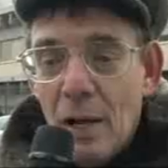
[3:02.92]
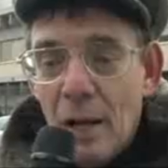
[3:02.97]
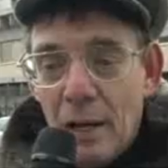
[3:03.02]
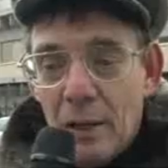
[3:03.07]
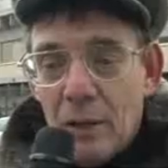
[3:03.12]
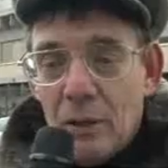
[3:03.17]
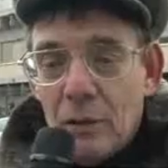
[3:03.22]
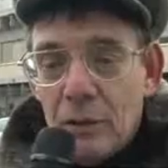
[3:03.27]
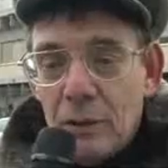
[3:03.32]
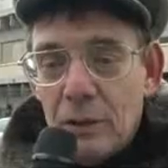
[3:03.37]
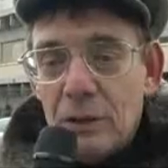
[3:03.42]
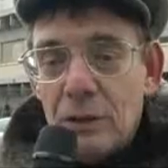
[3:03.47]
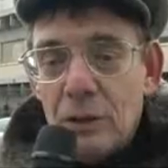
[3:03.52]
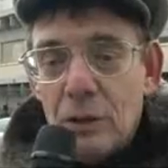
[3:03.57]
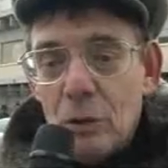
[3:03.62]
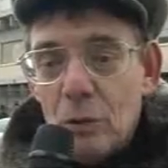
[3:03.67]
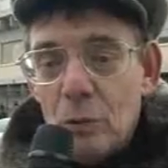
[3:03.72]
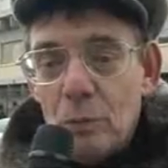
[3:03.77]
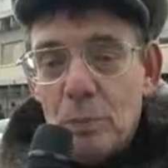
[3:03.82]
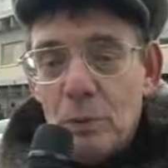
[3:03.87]
ecco questi
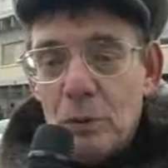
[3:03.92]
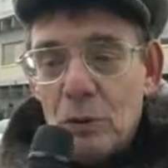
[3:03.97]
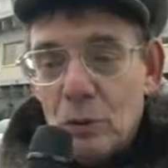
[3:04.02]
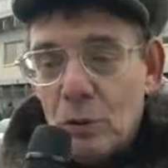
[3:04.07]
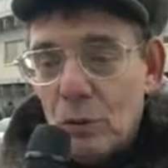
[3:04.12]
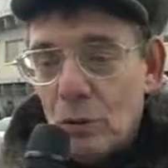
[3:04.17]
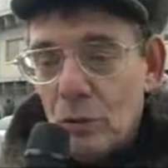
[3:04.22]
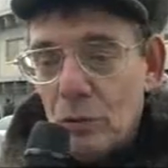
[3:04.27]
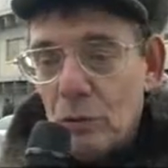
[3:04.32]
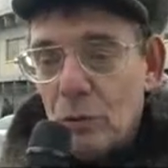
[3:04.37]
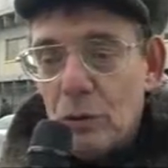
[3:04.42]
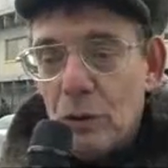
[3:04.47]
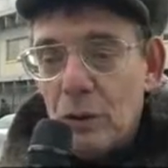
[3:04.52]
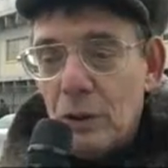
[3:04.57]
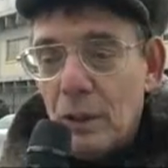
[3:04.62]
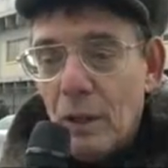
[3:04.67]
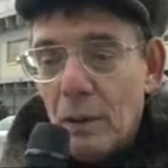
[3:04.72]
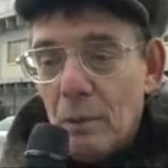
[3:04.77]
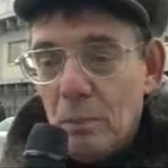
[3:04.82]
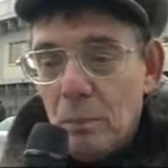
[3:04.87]
gruppi sono
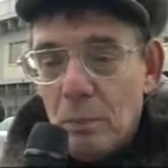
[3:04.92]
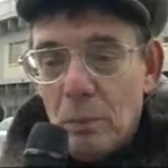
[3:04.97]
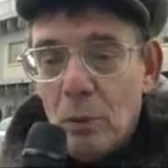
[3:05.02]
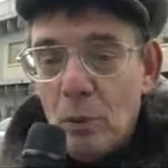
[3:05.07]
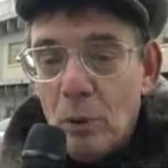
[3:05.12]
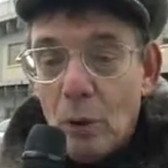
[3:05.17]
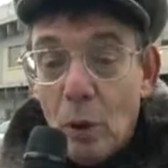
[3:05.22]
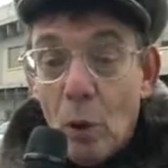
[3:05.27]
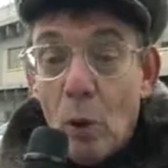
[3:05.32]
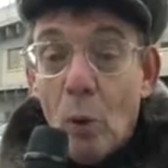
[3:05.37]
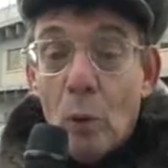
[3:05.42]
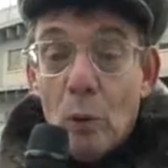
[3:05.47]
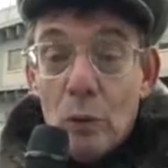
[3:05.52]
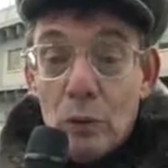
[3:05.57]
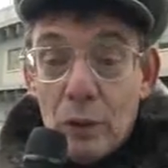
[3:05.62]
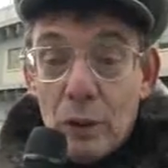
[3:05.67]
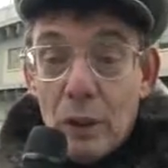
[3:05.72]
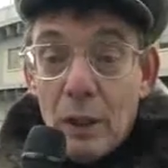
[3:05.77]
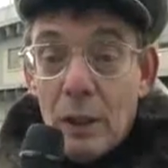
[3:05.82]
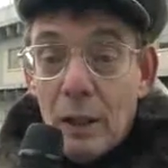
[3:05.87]
riusciti a imporre o
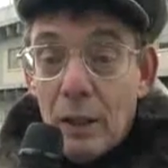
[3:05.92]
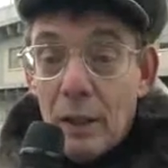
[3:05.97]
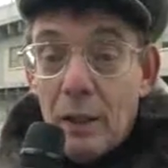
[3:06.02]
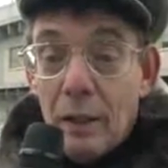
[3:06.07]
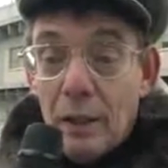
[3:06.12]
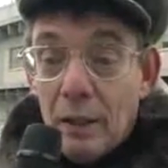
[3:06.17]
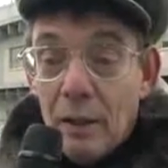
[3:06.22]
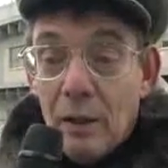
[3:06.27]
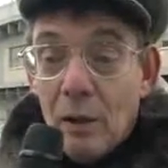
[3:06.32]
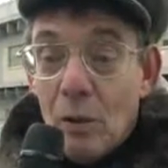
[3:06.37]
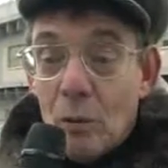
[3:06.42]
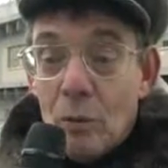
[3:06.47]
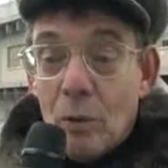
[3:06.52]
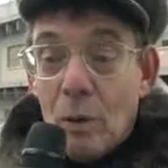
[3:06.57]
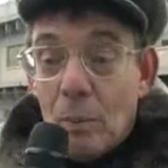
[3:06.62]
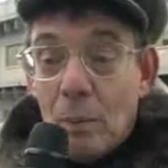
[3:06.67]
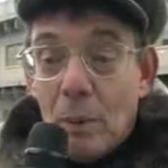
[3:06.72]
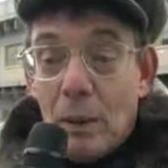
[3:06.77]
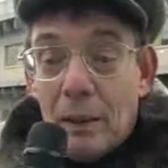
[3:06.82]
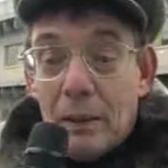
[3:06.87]
ottenere
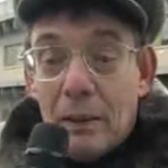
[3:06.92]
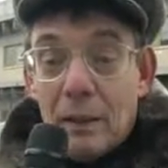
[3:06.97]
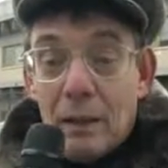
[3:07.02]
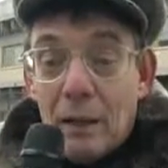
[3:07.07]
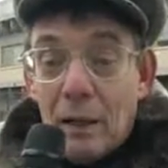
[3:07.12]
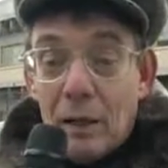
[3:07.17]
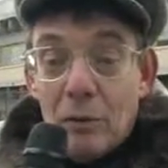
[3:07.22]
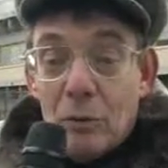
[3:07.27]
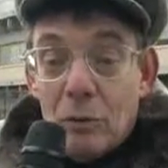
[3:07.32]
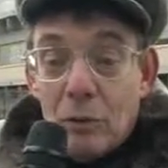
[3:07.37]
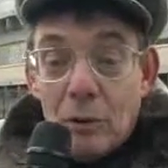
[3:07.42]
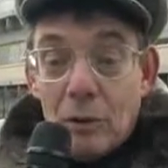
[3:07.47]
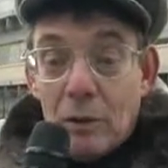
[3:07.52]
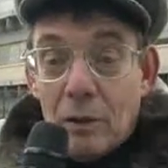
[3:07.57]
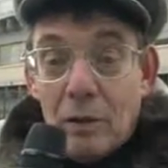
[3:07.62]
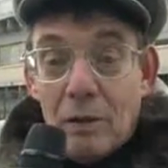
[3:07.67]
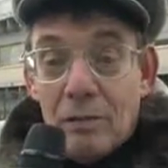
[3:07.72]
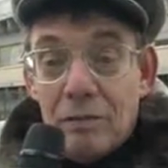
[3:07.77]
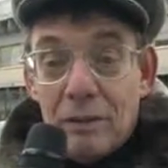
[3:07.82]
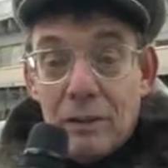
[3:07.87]
una parte della
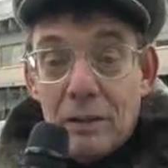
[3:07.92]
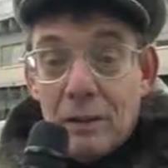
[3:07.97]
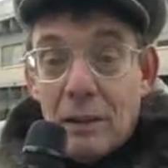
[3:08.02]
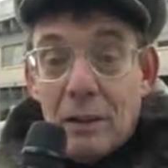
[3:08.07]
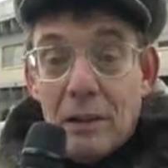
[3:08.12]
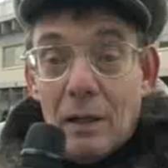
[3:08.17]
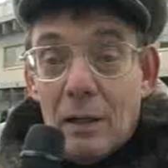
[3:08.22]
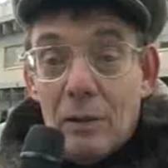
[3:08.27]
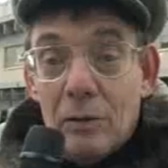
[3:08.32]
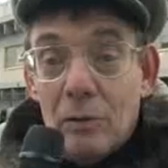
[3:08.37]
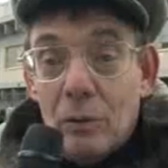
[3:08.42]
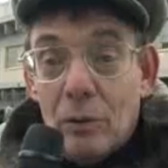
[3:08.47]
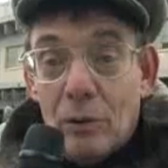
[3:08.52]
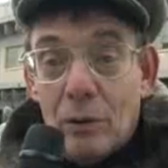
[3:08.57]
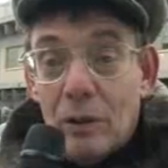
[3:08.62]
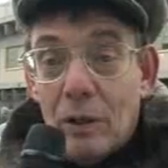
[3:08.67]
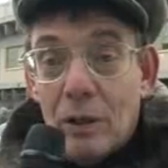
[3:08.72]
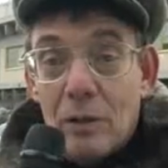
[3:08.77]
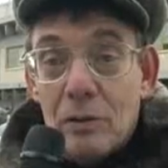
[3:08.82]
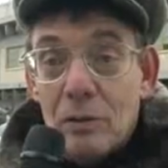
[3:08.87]
torta, una fetta della
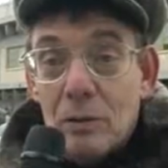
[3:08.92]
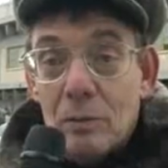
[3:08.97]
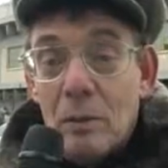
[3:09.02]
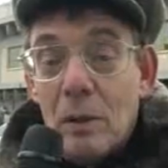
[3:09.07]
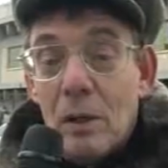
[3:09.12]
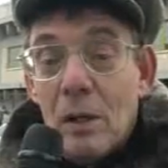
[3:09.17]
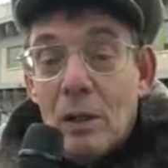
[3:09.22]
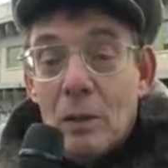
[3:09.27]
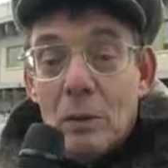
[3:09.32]
torta, insomma.